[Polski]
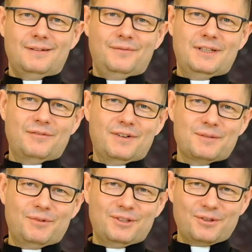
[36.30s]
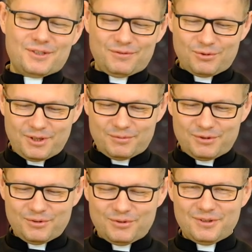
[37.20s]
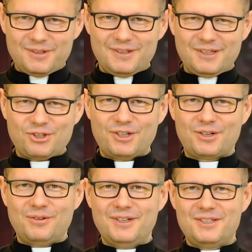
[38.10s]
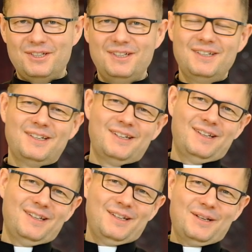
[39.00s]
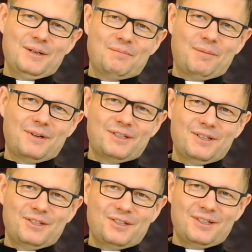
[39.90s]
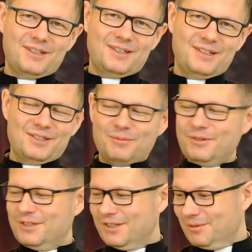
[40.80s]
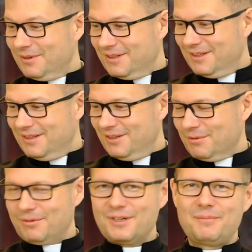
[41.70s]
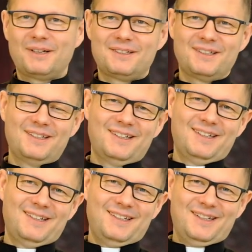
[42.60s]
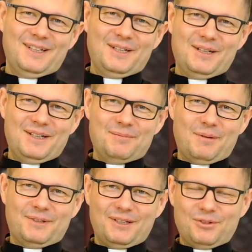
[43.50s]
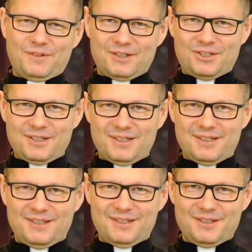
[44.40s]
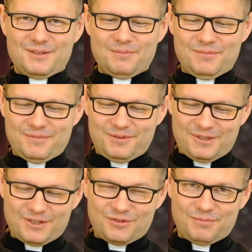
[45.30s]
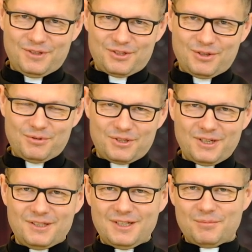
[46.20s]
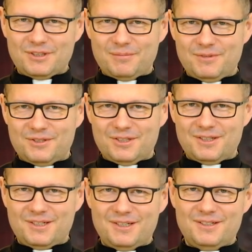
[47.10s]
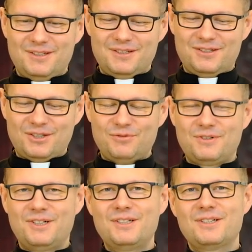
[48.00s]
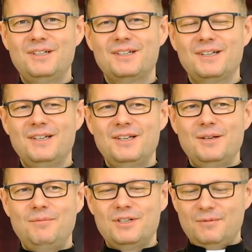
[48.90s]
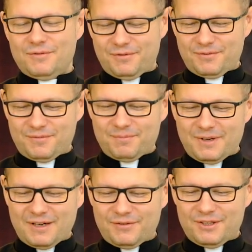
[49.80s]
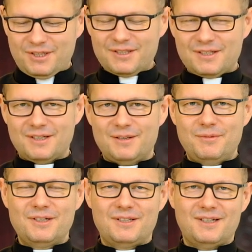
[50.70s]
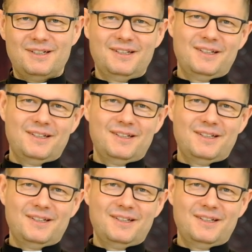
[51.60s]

Witam Was, moi drodzy, w drugim dniu naszych rekolekcji. Mam nadzieję, że zrobiliście sobie dobrą herbatę. Mam takie doświadczenie z, z czasów mojej szkoły średniej, a potem jeszcze z czasów kleryckich. Mieliśmy w parafii księdza, emeryta,